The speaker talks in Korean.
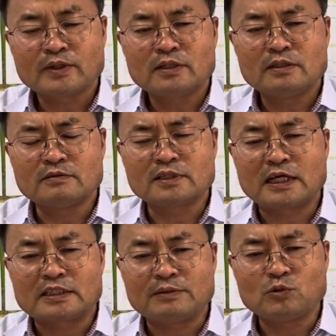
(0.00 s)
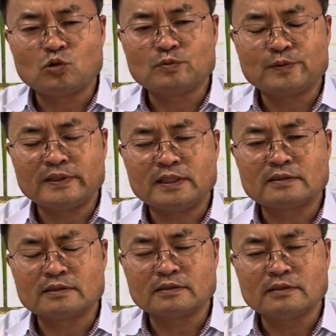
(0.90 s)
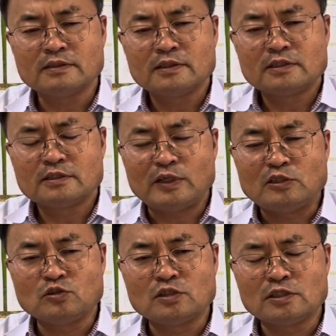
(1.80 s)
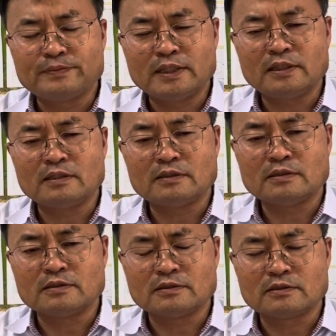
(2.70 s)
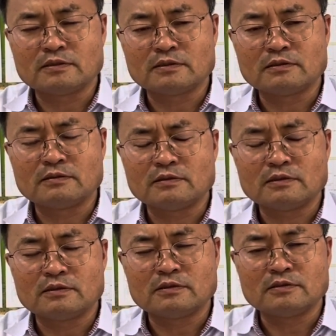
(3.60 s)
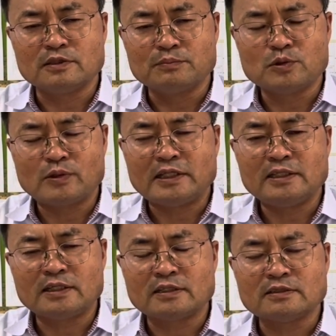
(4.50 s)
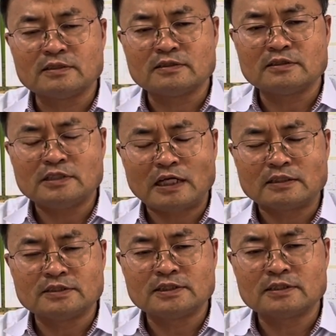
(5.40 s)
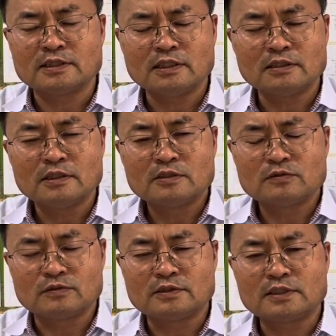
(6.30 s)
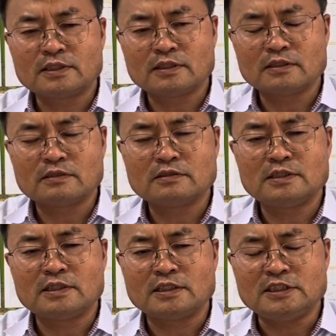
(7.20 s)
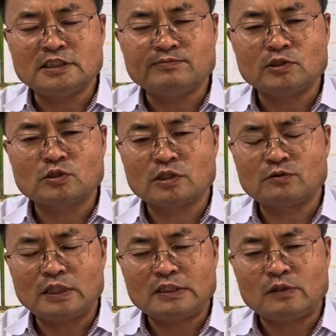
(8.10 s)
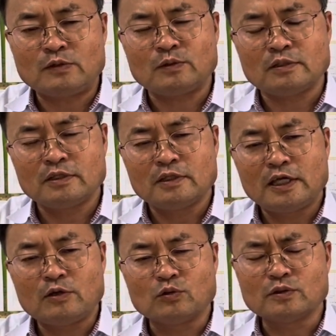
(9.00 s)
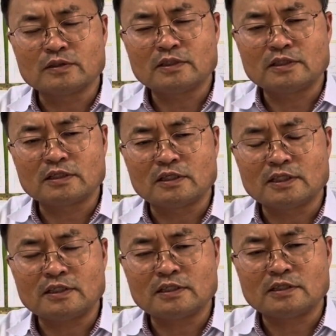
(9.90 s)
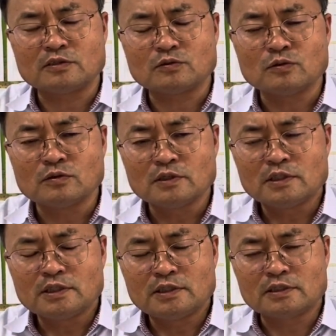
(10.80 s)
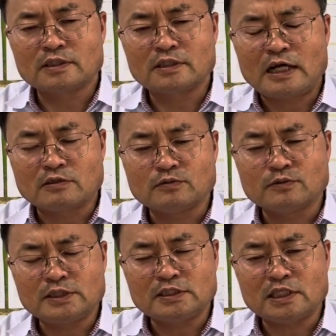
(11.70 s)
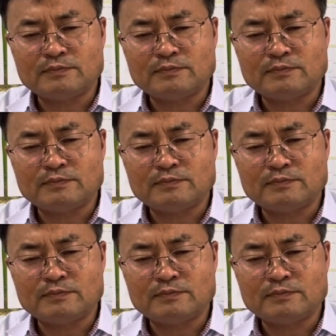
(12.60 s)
어, 우리 강남노후법인에서는 외투 기업의 어떤 어, 넘버원이라는 어떤 자긍심과 또 그렇게 지난 20년 동안 활동 해온 그런 결과를 가지고 이렇게 한국 실정에